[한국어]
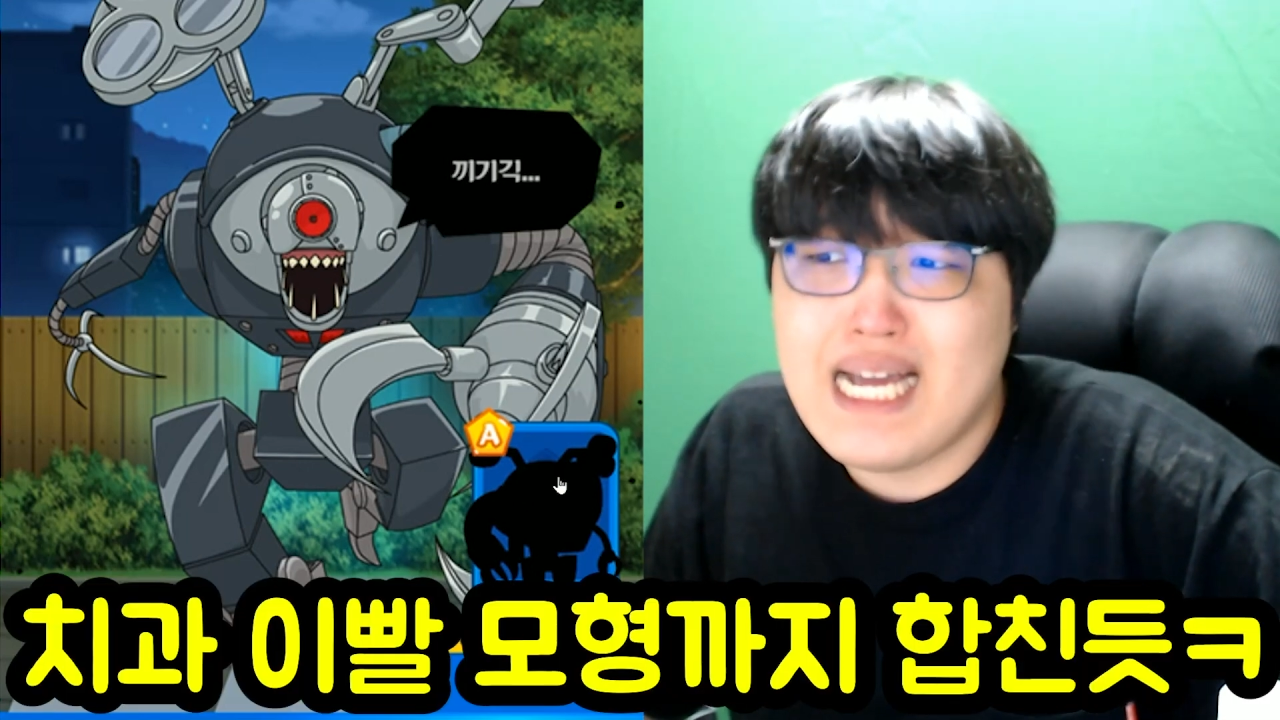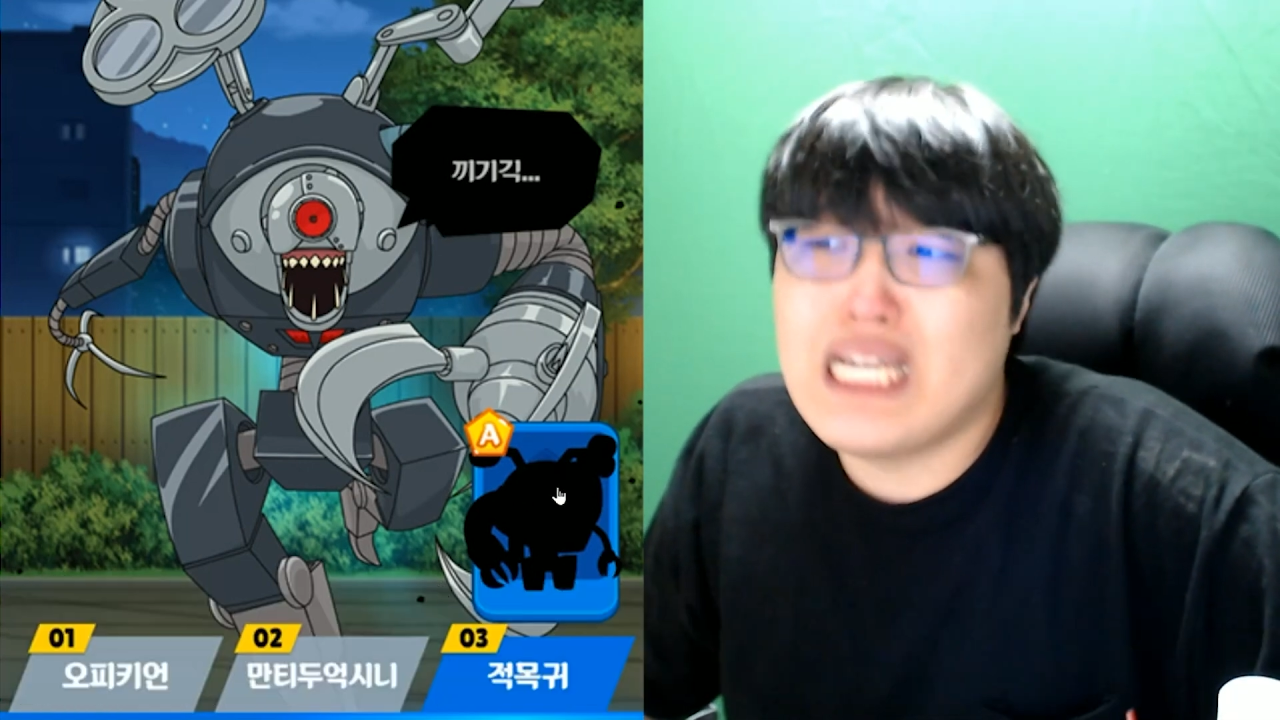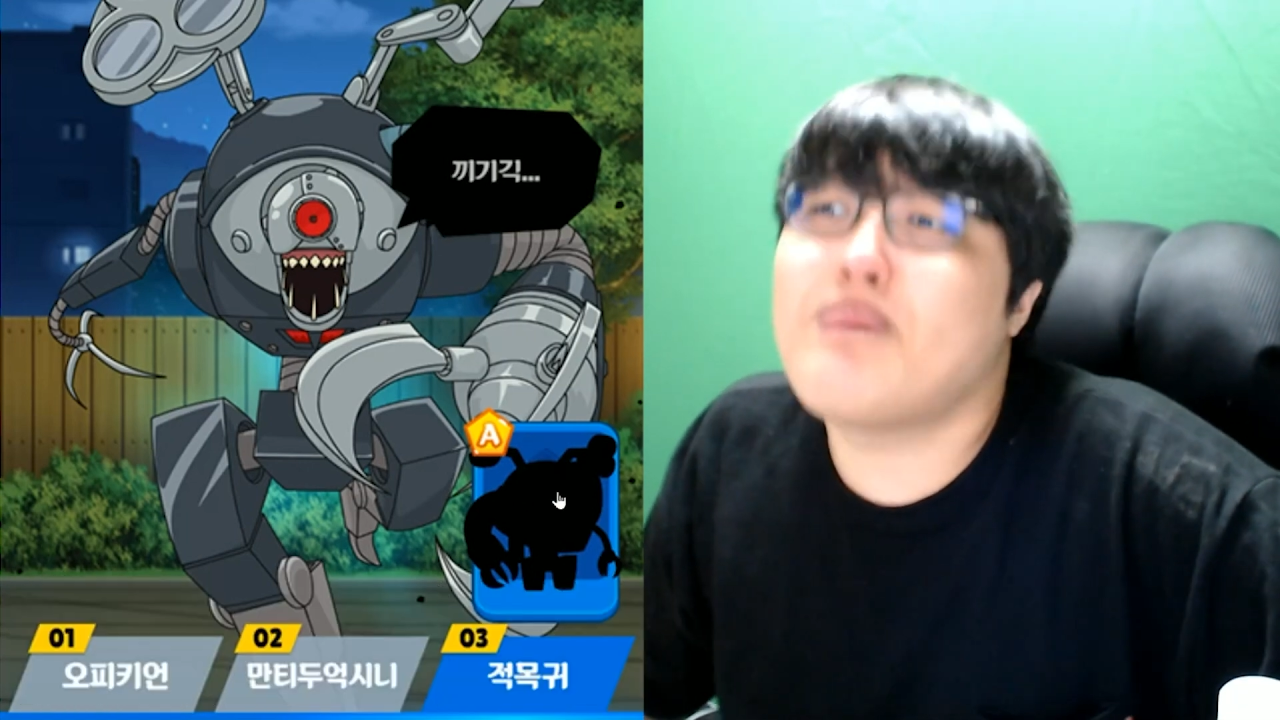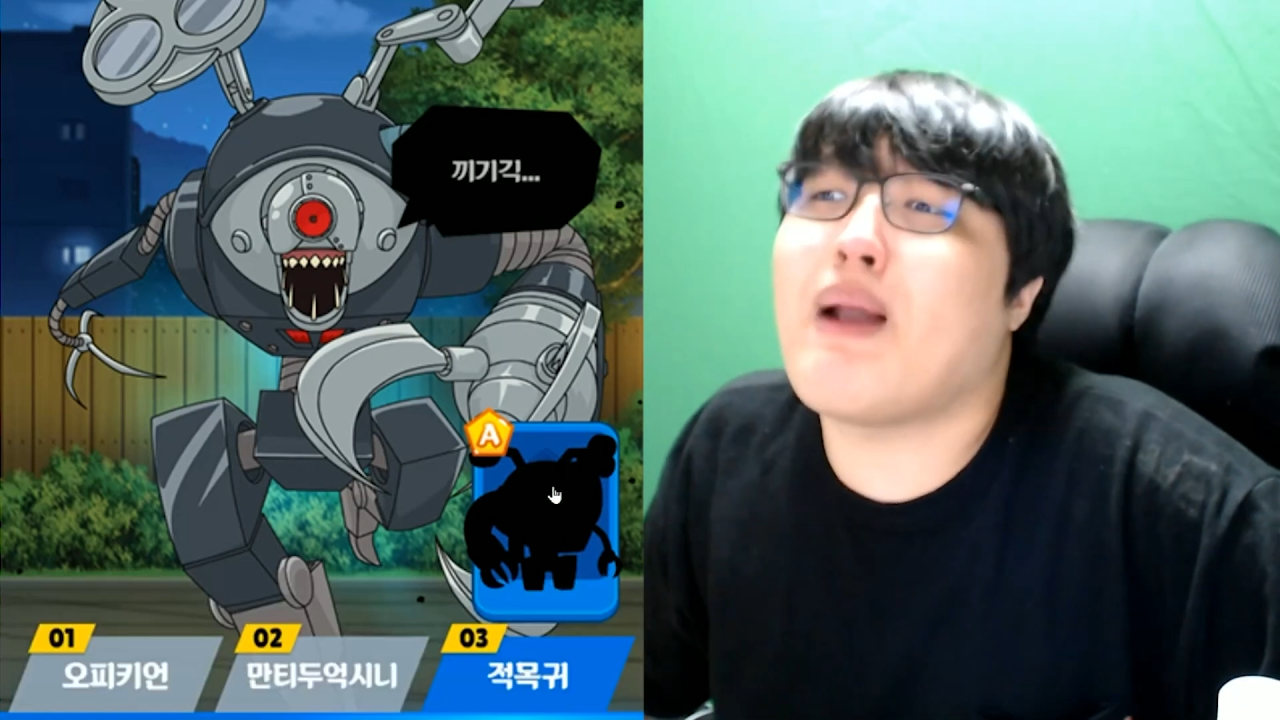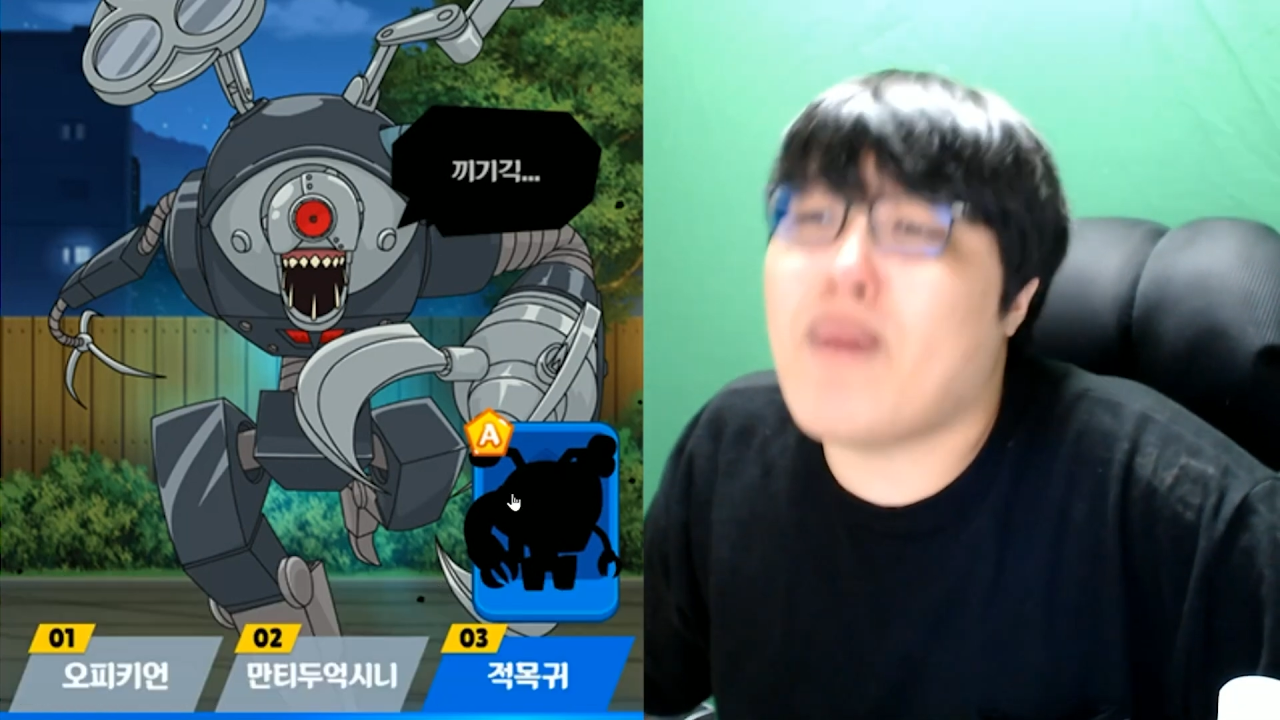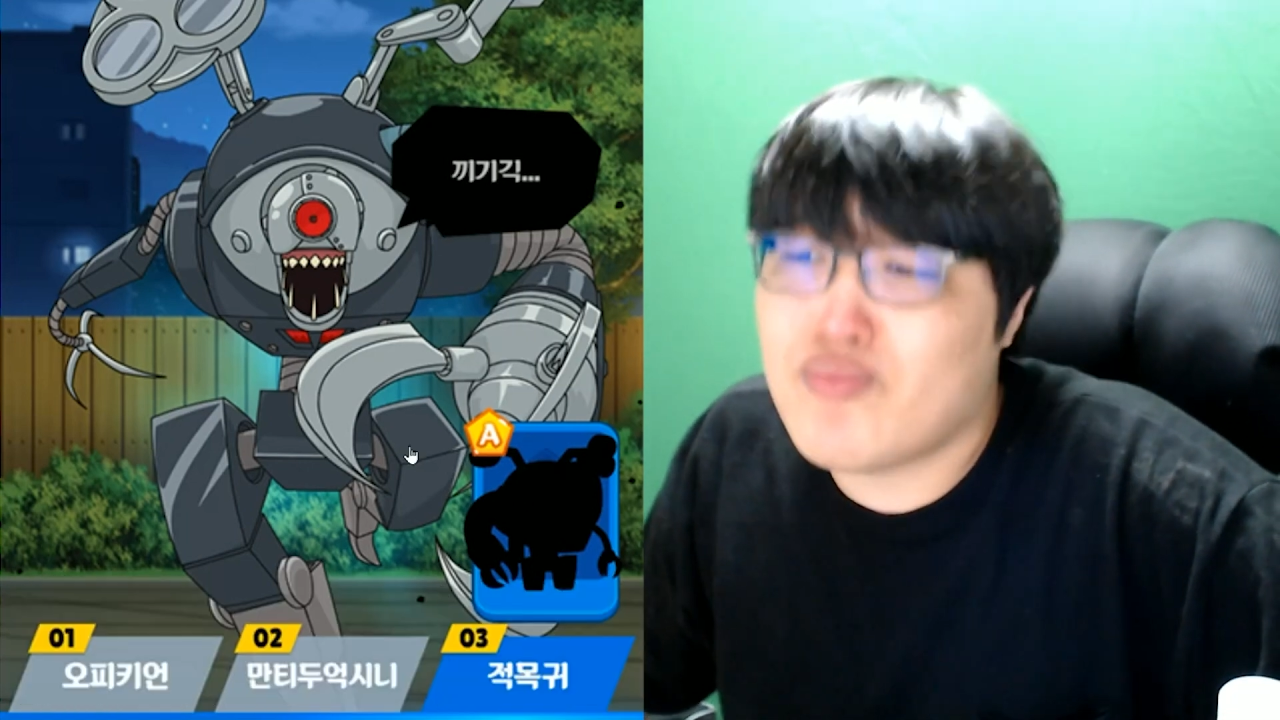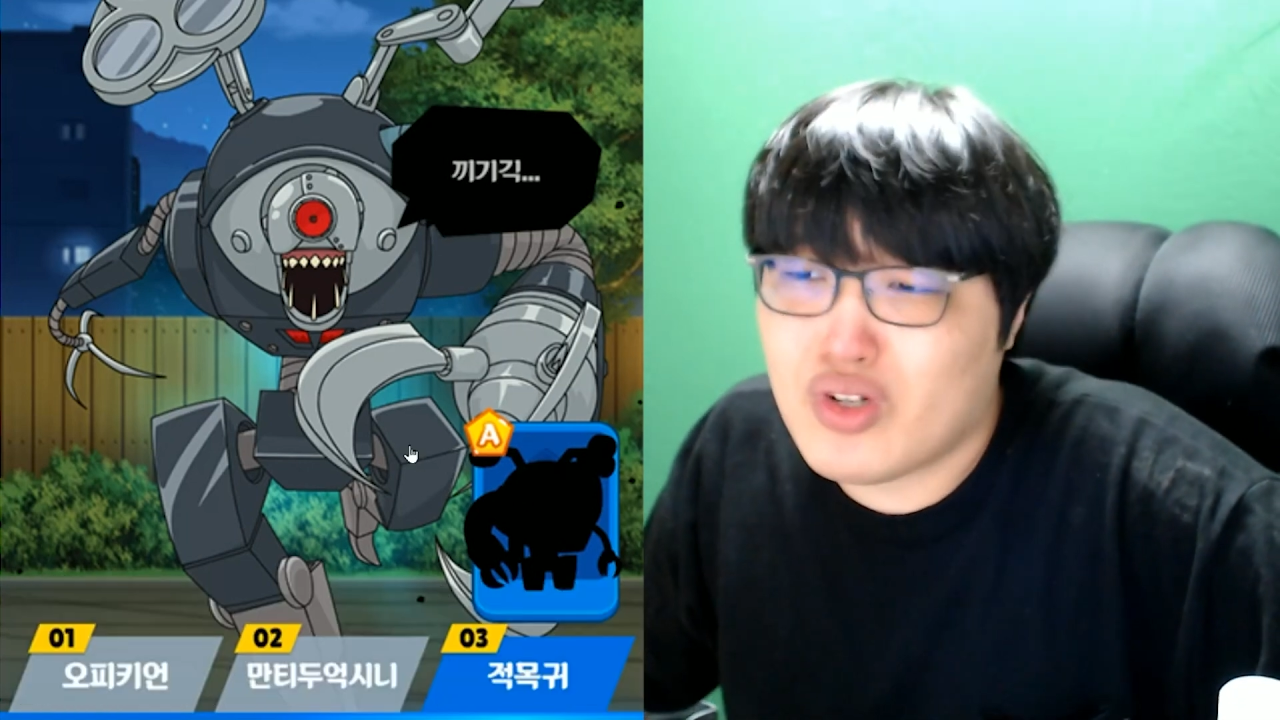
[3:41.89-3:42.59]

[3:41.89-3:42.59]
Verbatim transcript: 이빨 막 물어